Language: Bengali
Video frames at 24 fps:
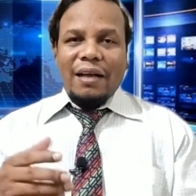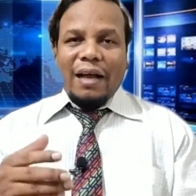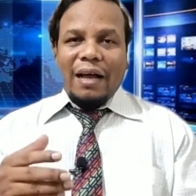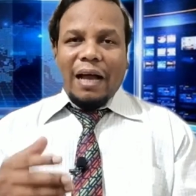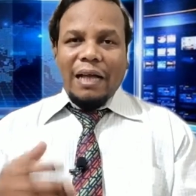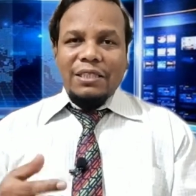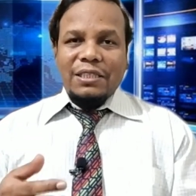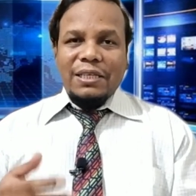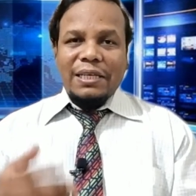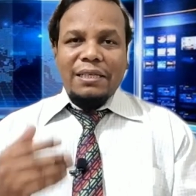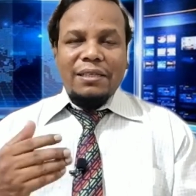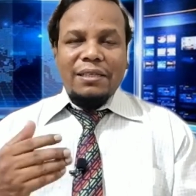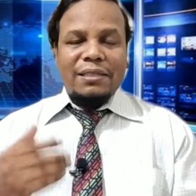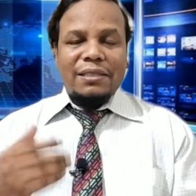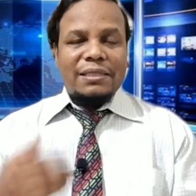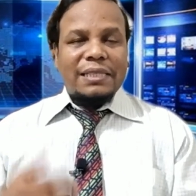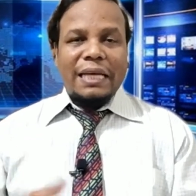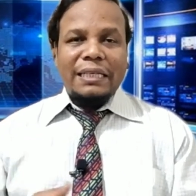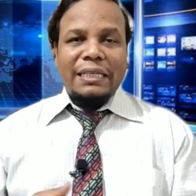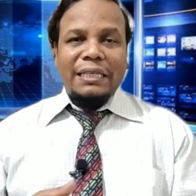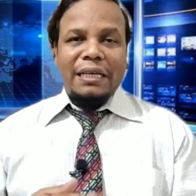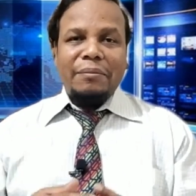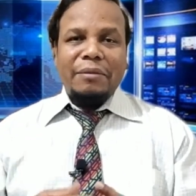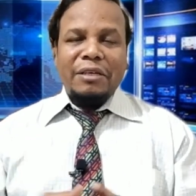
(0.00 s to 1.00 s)
আছেন
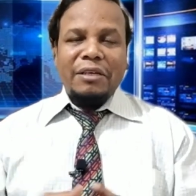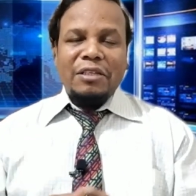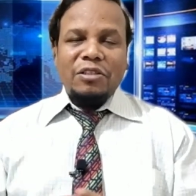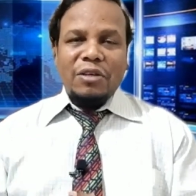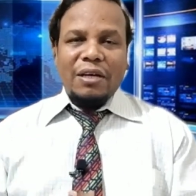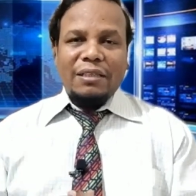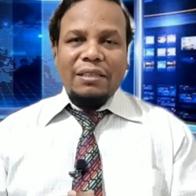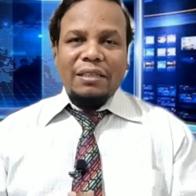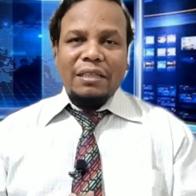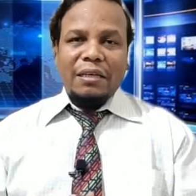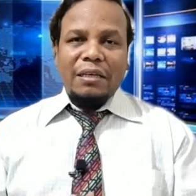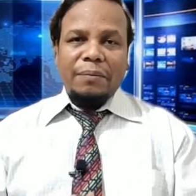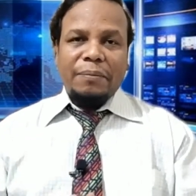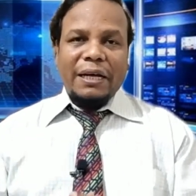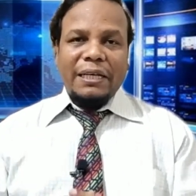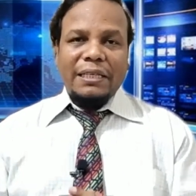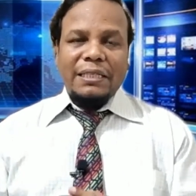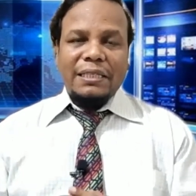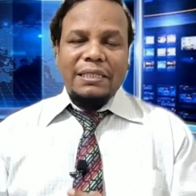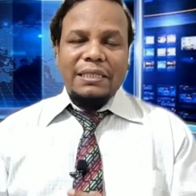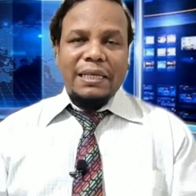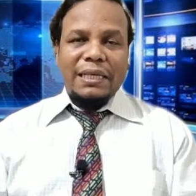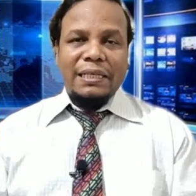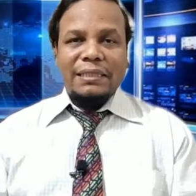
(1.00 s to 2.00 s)
সানিয়া মির্জা তিনি
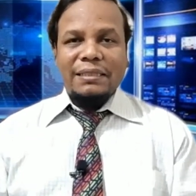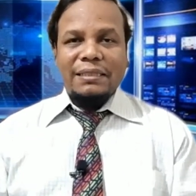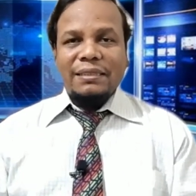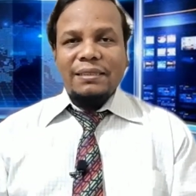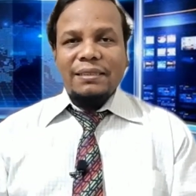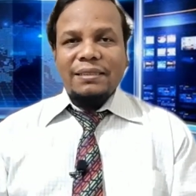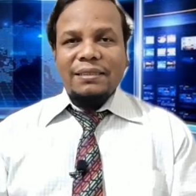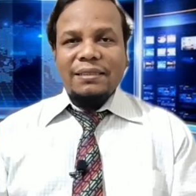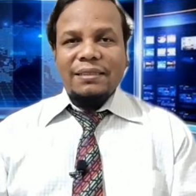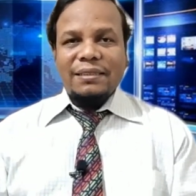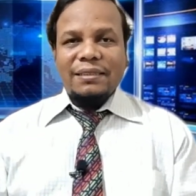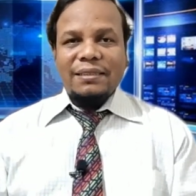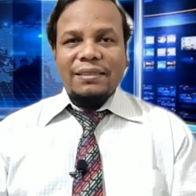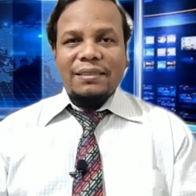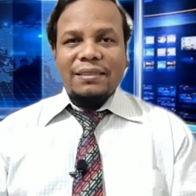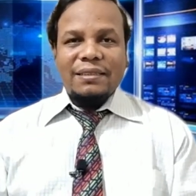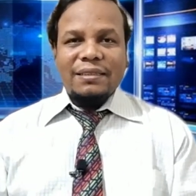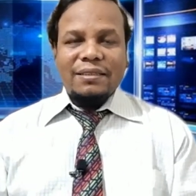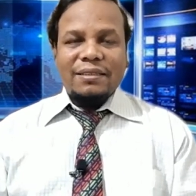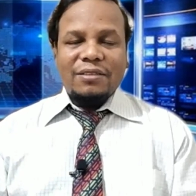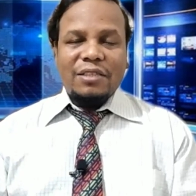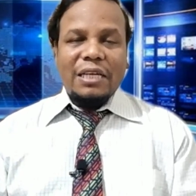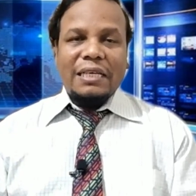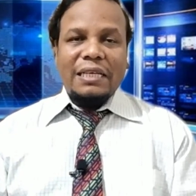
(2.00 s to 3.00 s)
পাকিস্তানের
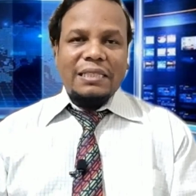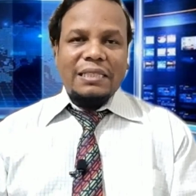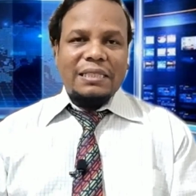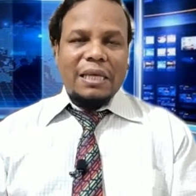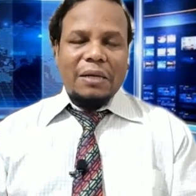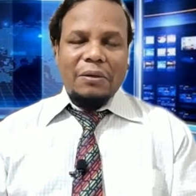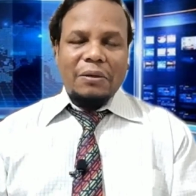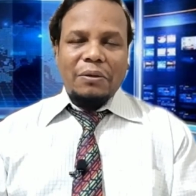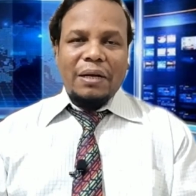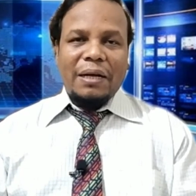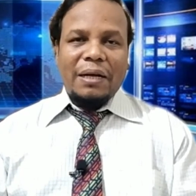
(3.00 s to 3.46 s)
টেনিস তারকা